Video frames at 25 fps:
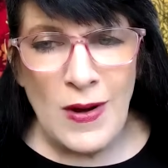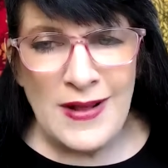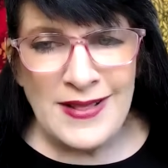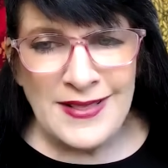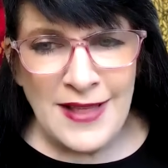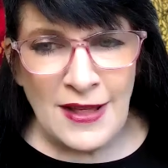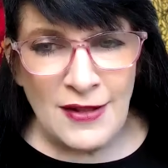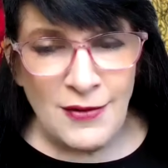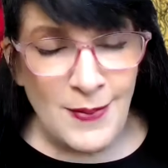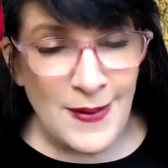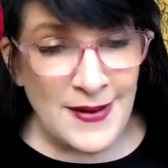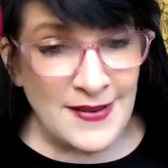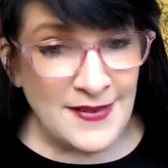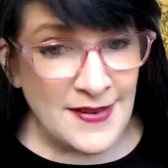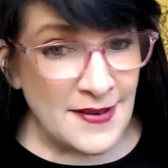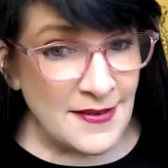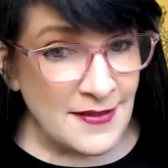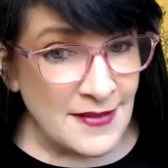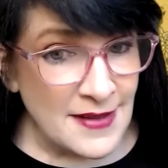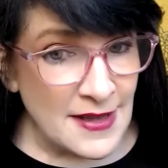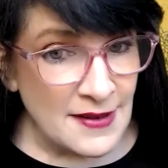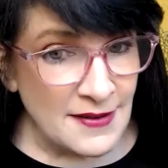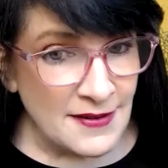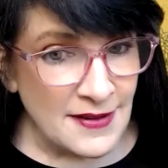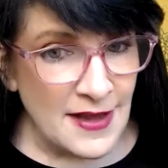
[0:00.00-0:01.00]
¿Cuántas
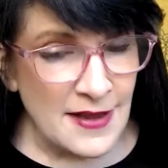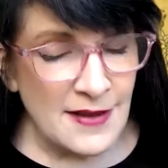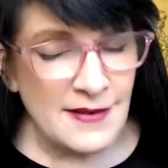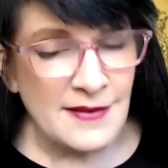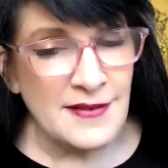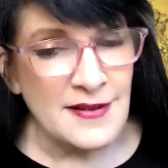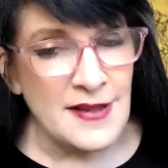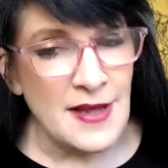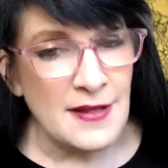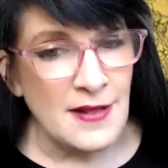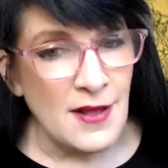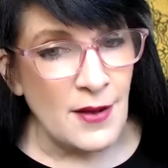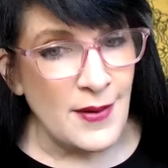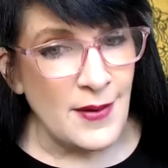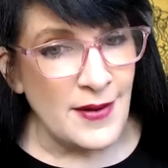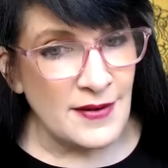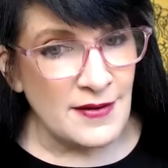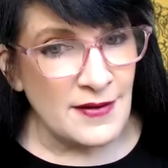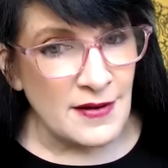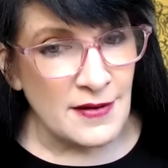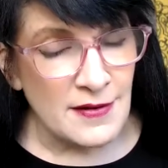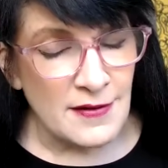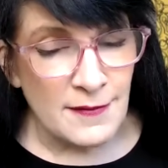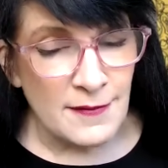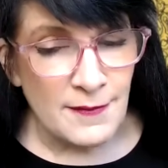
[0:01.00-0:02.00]
veces dice? Siete
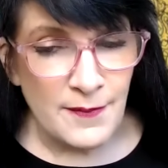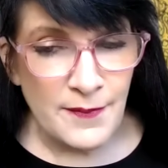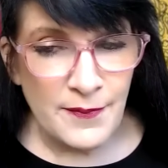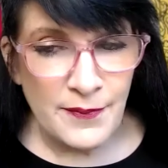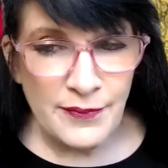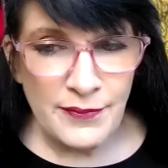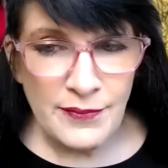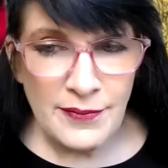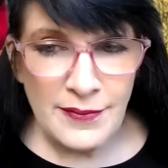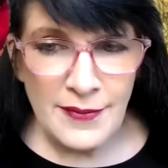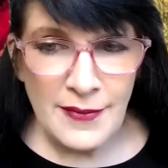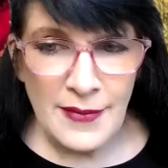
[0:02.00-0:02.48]
veces.